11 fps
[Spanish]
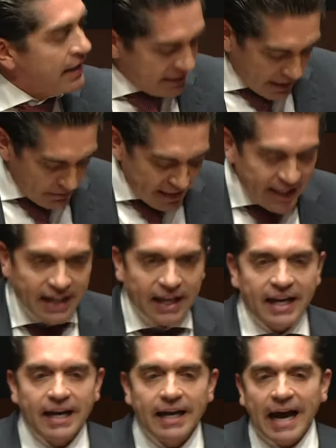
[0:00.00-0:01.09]
También
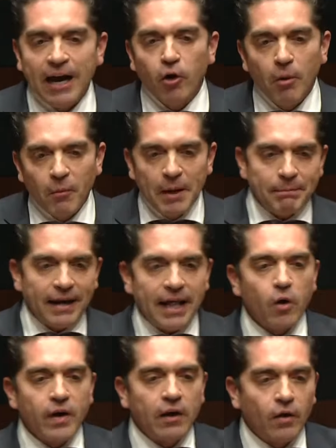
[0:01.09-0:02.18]
eh, algo muy
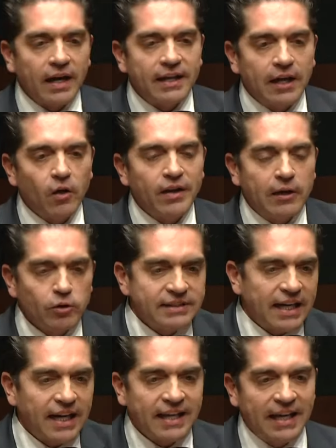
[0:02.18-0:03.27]
paradójico que quiero
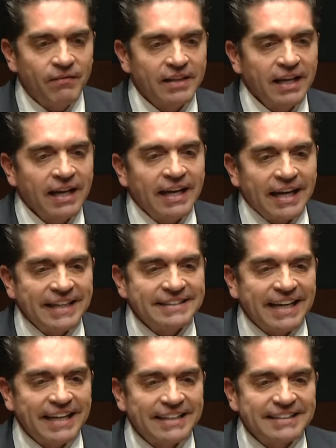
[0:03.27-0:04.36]
denunciar aquí es
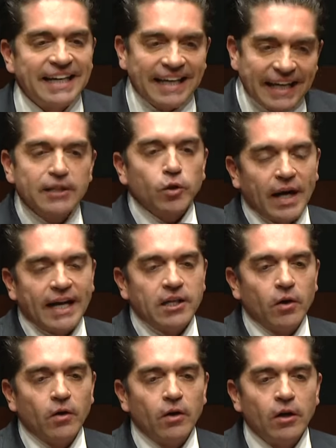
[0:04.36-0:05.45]
que desde el quinto
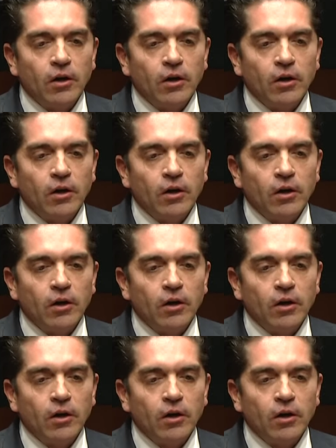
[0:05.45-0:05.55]
año